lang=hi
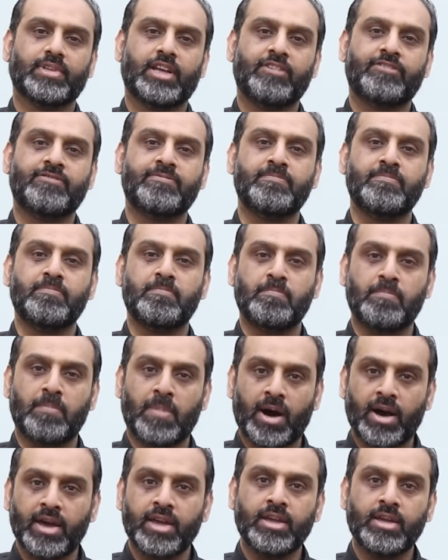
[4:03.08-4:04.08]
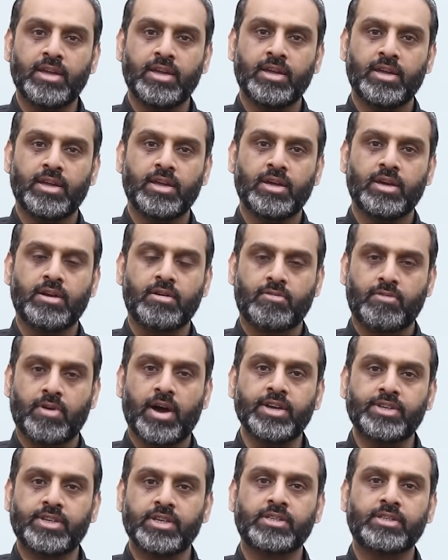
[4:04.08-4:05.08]
इफ माई
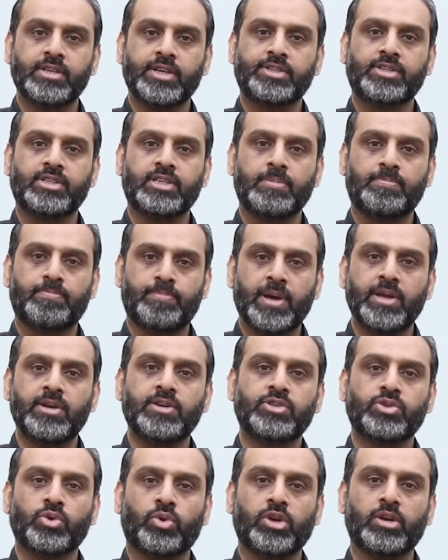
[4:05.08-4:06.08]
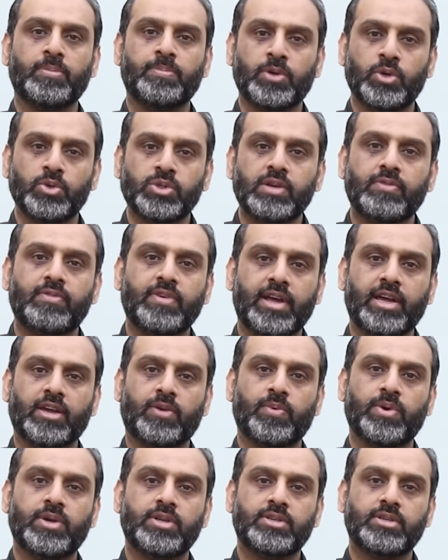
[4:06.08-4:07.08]
righteousness डिपेंड्स ऑन अब्यूजिव
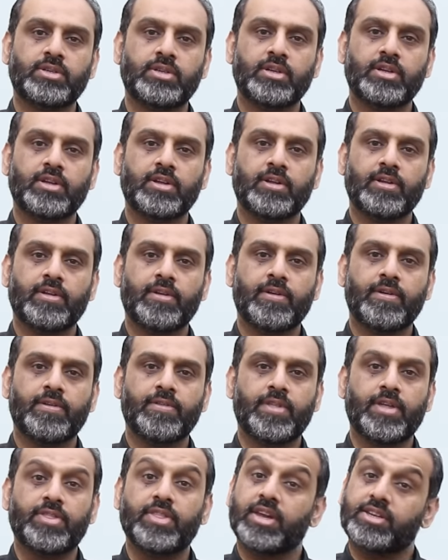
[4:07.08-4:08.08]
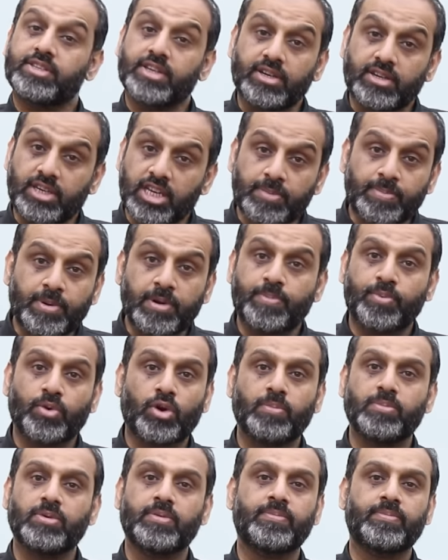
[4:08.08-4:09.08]
लैंग्वेज then देर इज अ डीपर
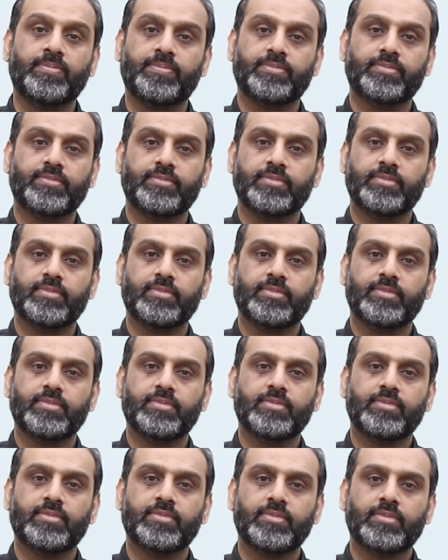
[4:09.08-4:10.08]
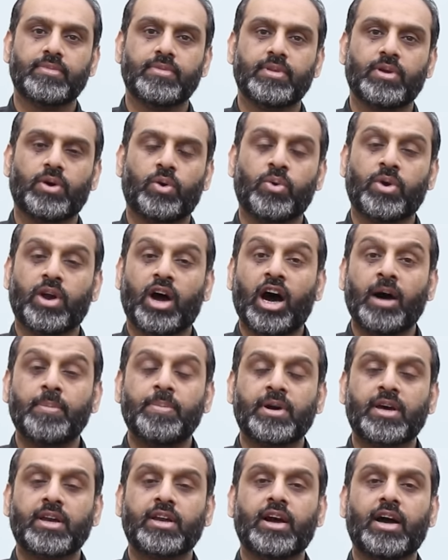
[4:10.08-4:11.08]
प्रॉब्लम और
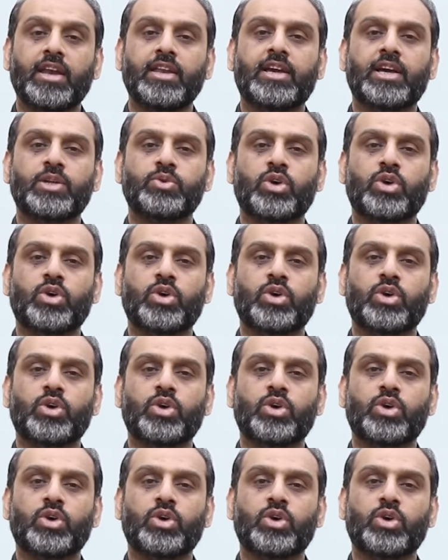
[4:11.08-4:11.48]
आप अगर गाली का